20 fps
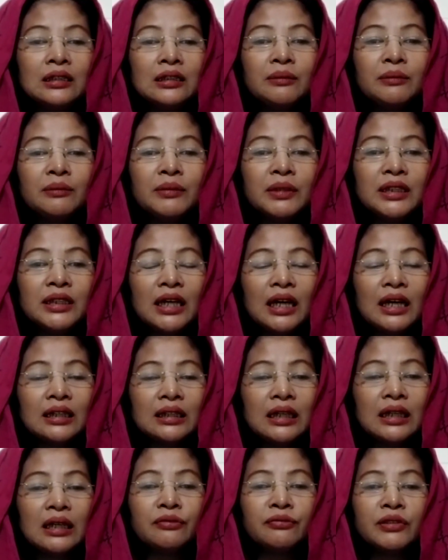
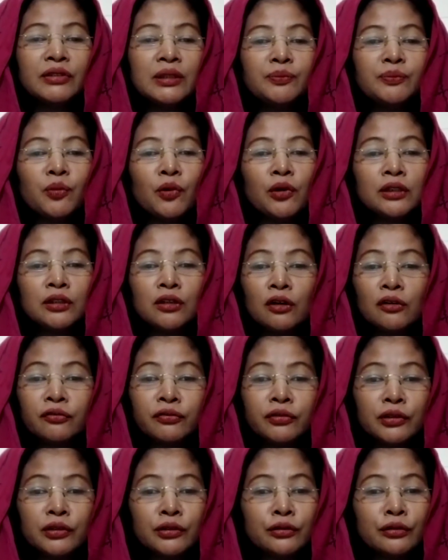Demikian Afri Point of
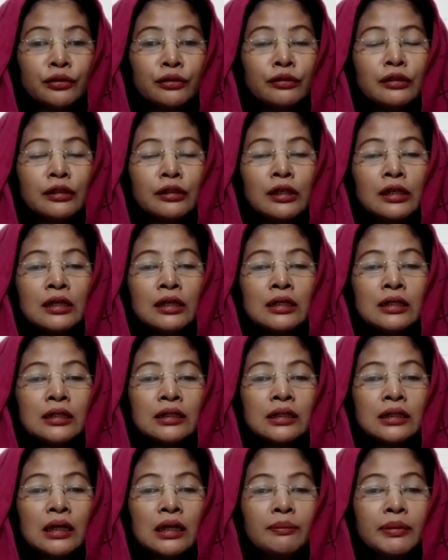View.
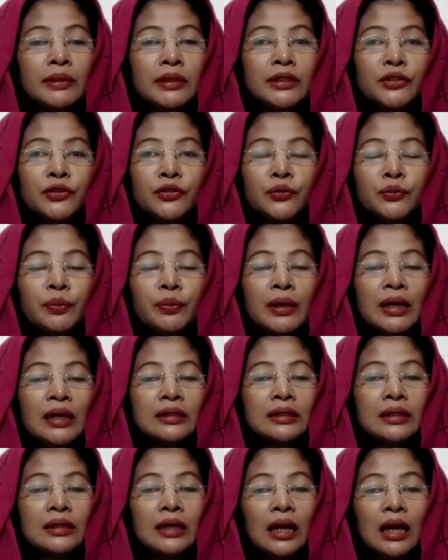Sampai
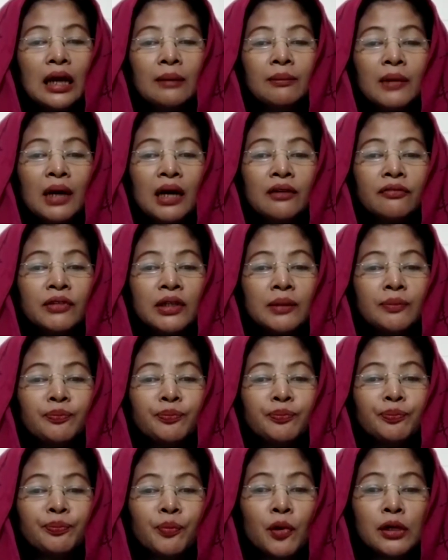jumpa dalam Afri
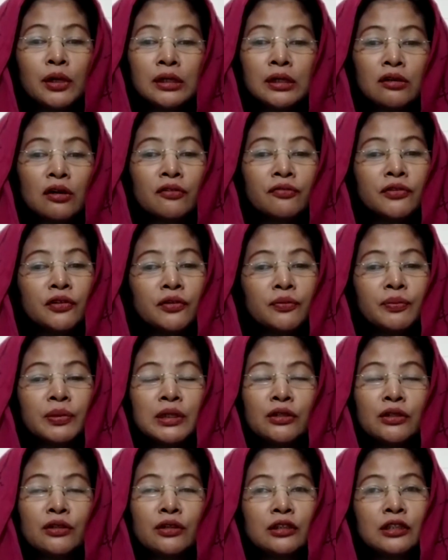Point of View
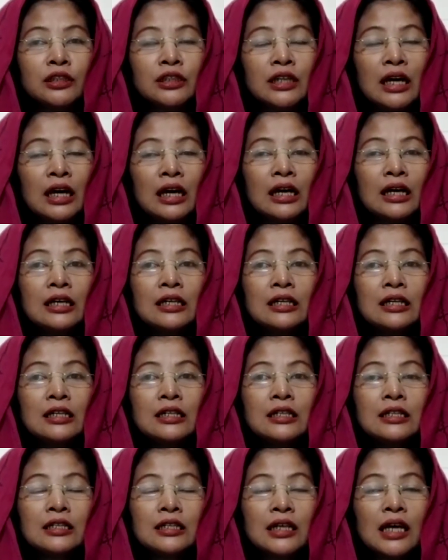berikutnya.
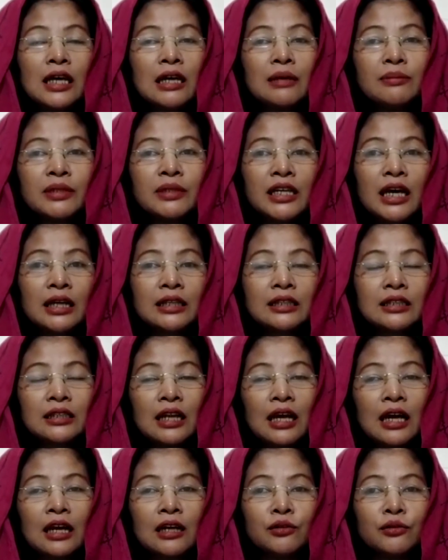Salam sehat
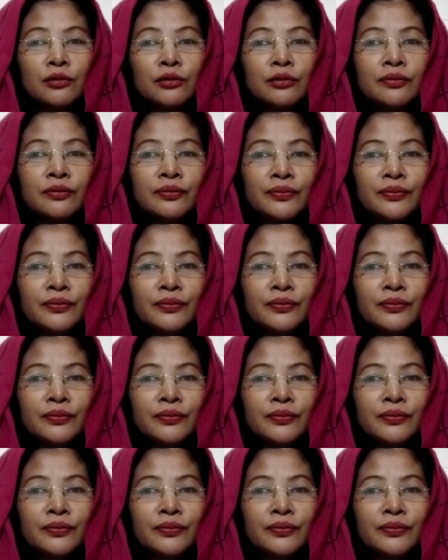selalu.